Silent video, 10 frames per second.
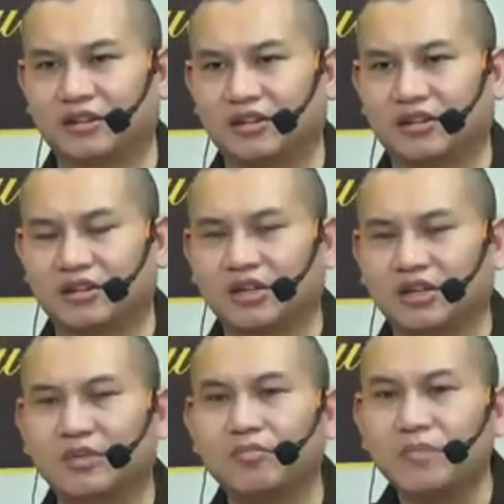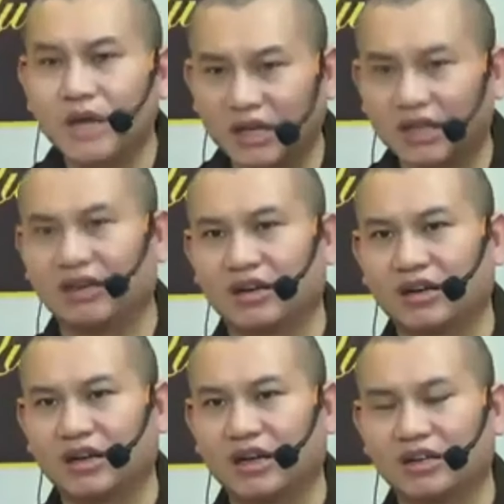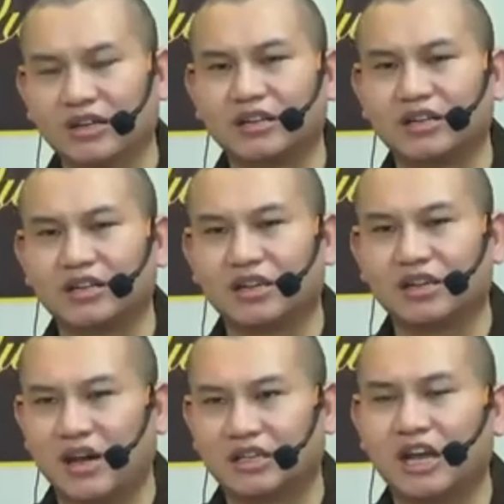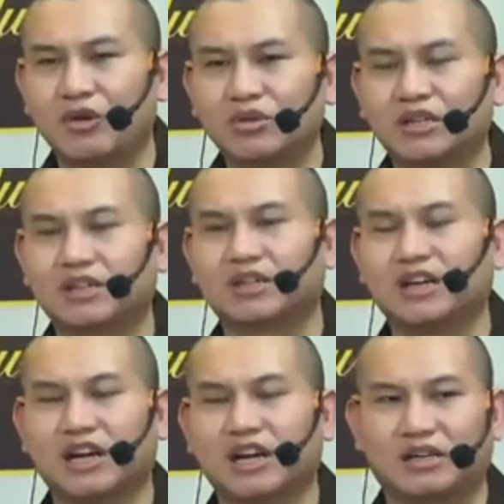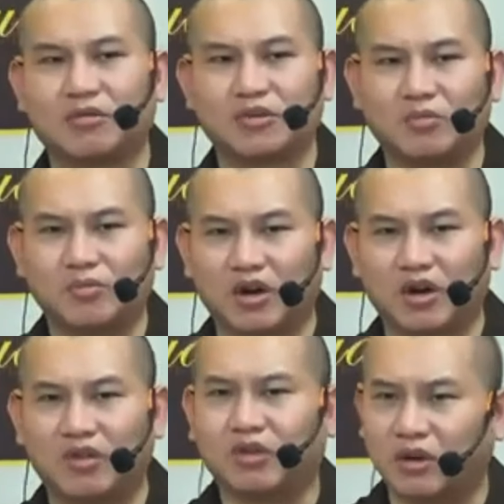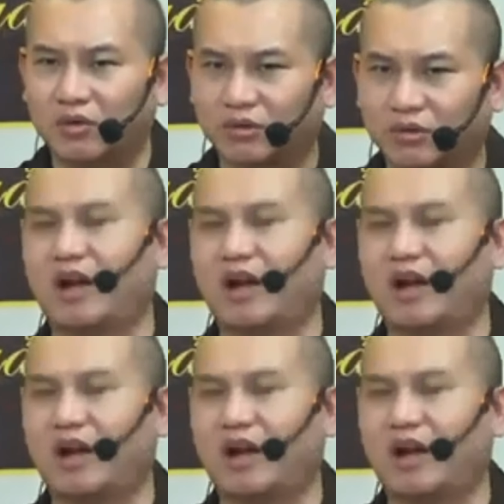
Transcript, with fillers: để cho biết là tình hình như vậy chứ nếu như cái người mà trong nhóm đó cũng không thông báo cho mình